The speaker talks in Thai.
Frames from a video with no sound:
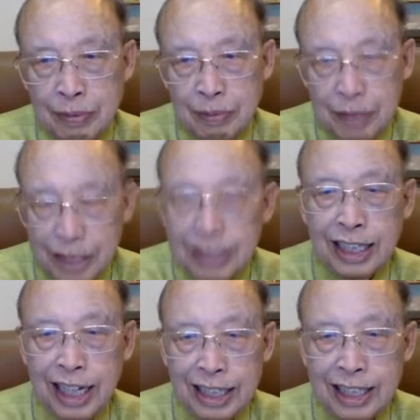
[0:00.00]
จื้อ
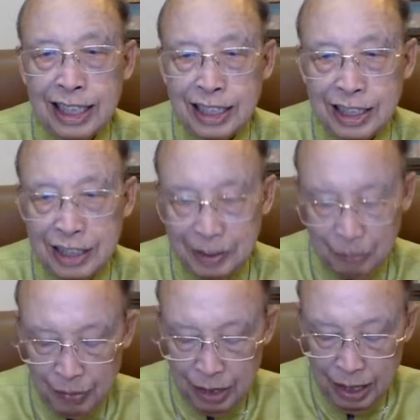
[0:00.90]
แท้ๆเดินเรื่องนี้เด้อ
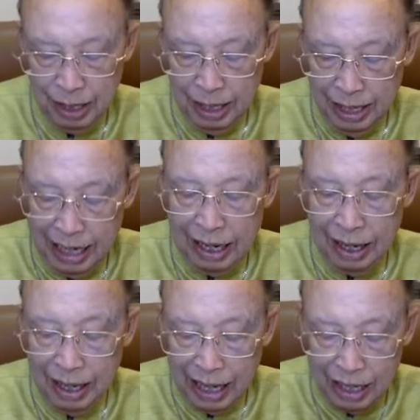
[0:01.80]
แหละ
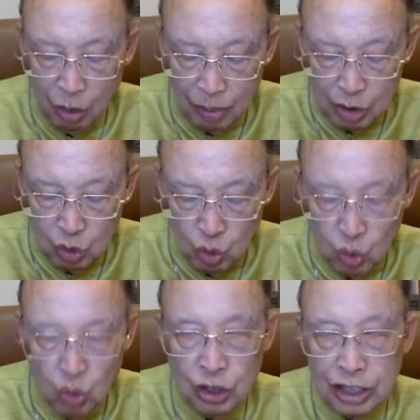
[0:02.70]
ขันเขามาอยู่
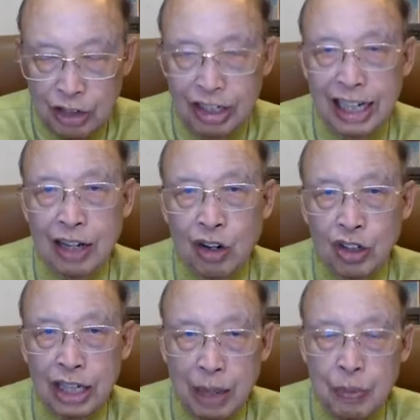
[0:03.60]
เนี่ยนี่แล้วเขา
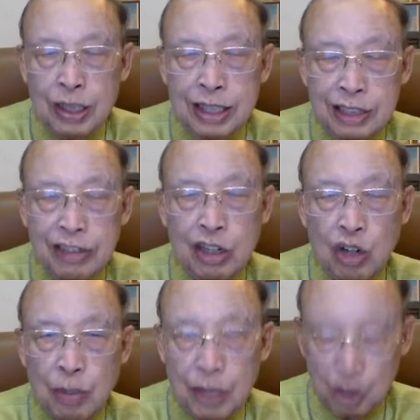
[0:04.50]
ได้กลับคืนชีวิตเขากลั
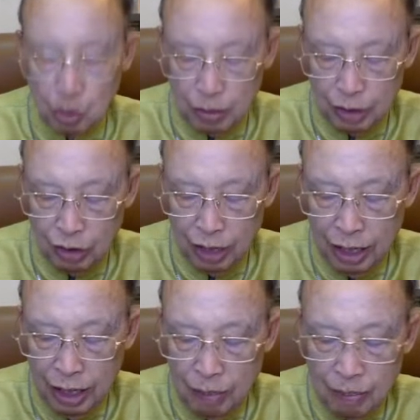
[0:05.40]
บคืนสู่พระเจ้าเลย
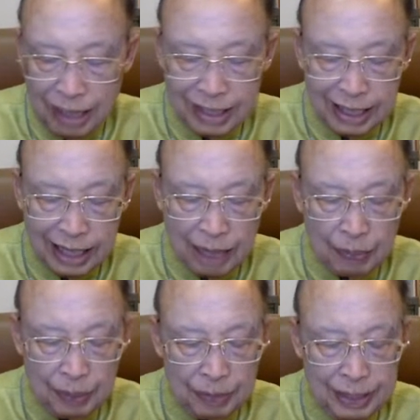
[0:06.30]
มารซาตานผี
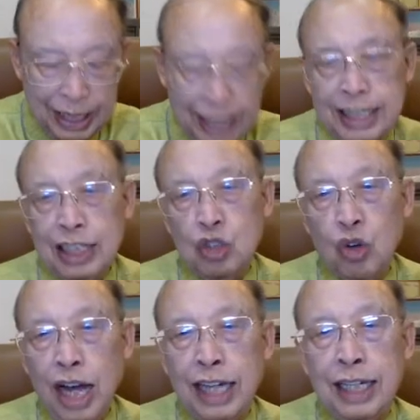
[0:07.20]
ปีศาจสิ่งโซ
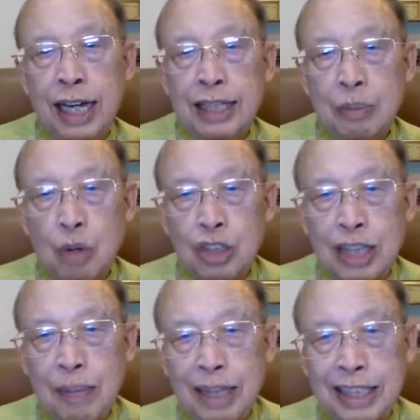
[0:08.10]
ให้โบสา
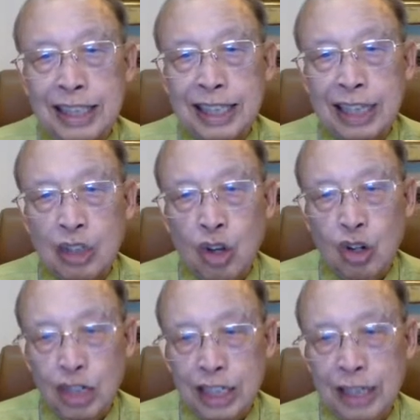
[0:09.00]
มารถที่จะแตะต้องเขา
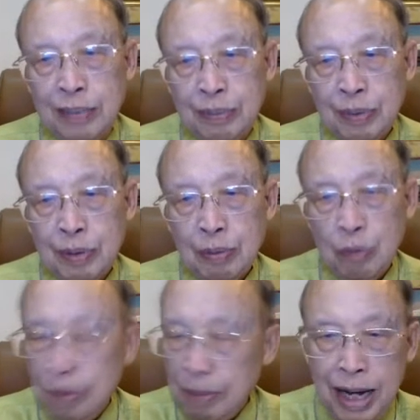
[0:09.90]
เลยบ่
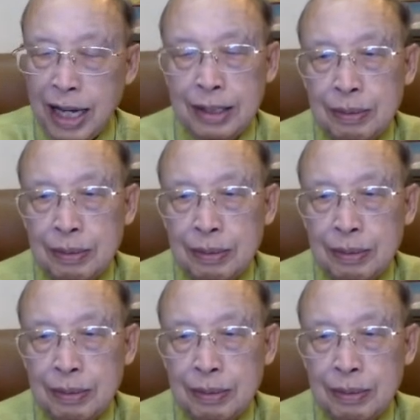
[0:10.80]
มีอำนาจ